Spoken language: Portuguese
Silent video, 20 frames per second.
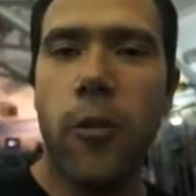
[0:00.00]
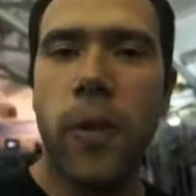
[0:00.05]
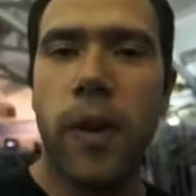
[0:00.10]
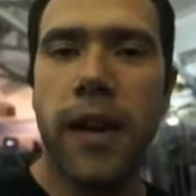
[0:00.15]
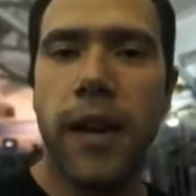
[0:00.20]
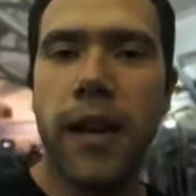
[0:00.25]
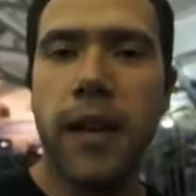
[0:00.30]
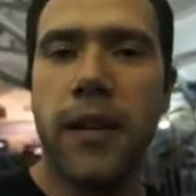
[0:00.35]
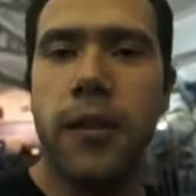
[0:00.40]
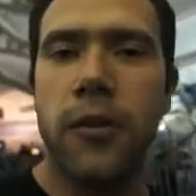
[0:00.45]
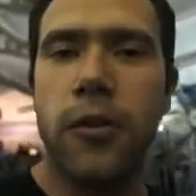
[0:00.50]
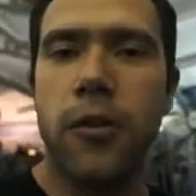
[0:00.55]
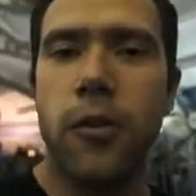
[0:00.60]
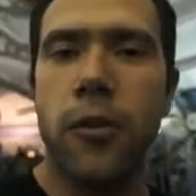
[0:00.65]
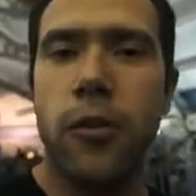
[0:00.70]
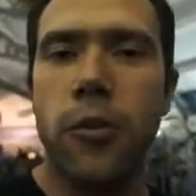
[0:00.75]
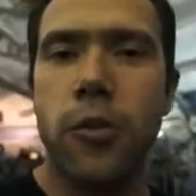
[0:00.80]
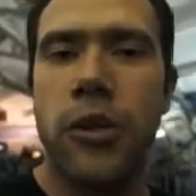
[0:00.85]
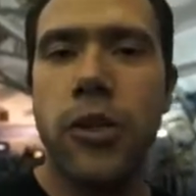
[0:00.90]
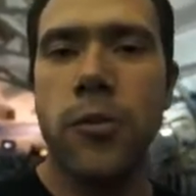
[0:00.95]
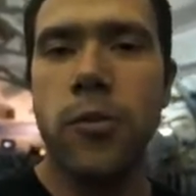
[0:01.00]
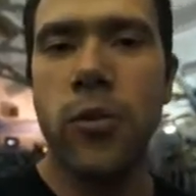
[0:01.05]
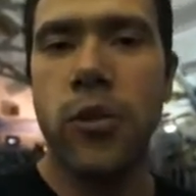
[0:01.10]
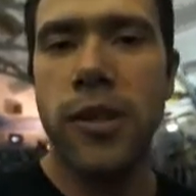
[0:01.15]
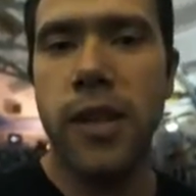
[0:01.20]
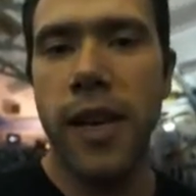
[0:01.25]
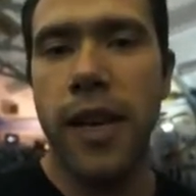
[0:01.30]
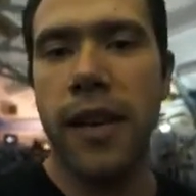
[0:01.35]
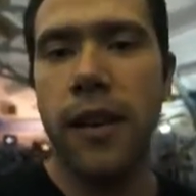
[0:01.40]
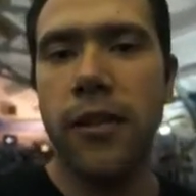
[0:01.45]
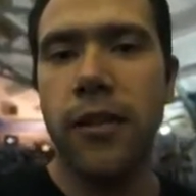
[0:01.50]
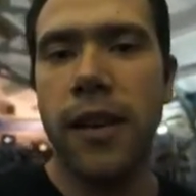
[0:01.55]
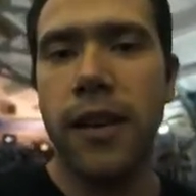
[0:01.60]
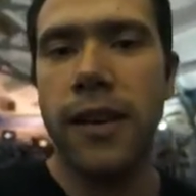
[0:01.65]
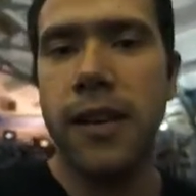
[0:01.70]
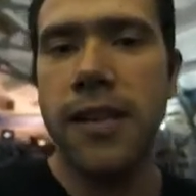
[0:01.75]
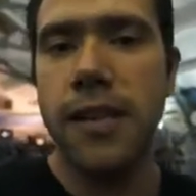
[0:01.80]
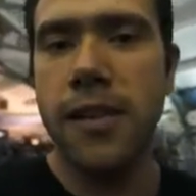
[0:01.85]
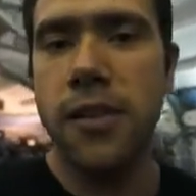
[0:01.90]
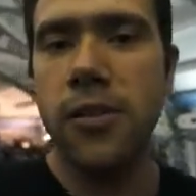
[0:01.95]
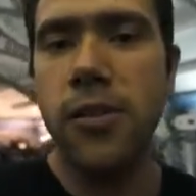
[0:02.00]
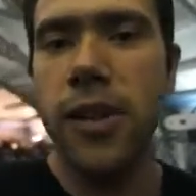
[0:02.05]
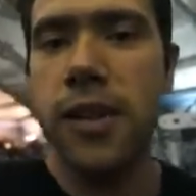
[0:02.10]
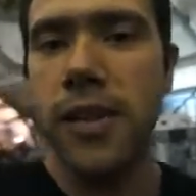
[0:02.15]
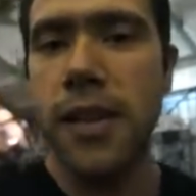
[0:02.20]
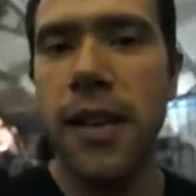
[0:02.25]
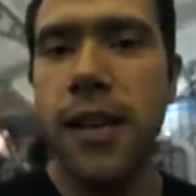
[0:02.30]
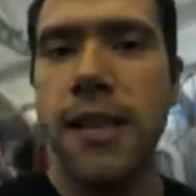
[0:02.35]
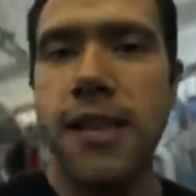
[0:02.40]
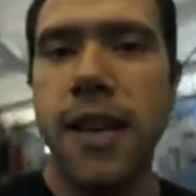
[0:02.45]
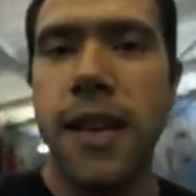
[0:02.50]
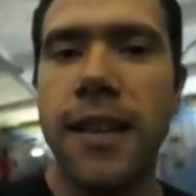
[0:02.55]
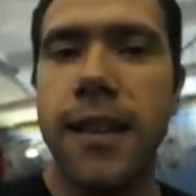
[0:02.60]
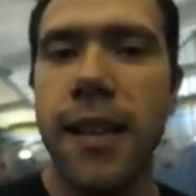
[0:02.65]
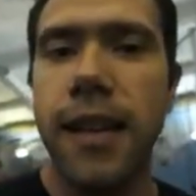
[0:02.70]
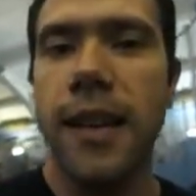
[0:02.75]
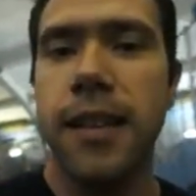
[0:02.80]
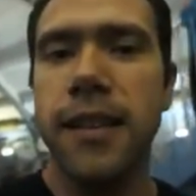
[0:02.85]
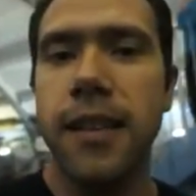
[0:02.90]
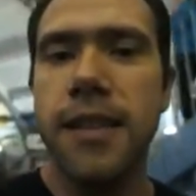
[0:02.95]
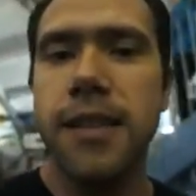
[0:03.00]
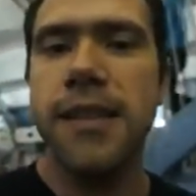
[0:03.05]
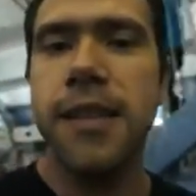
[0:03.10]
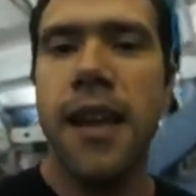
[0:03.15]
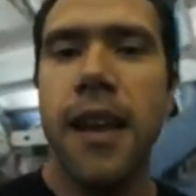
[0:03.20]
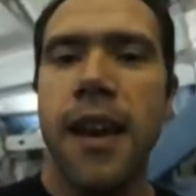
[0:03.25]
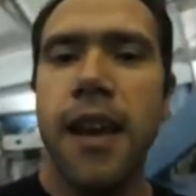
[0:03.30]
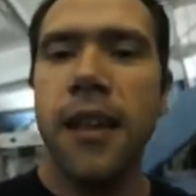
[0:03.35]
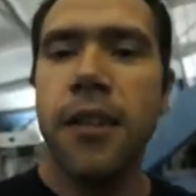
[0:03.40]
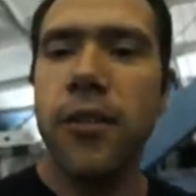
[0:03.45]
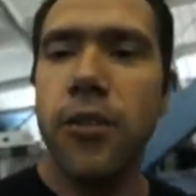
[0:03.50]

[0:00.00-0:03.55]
acompanhando o último treino aqui desses dois grandes atletas,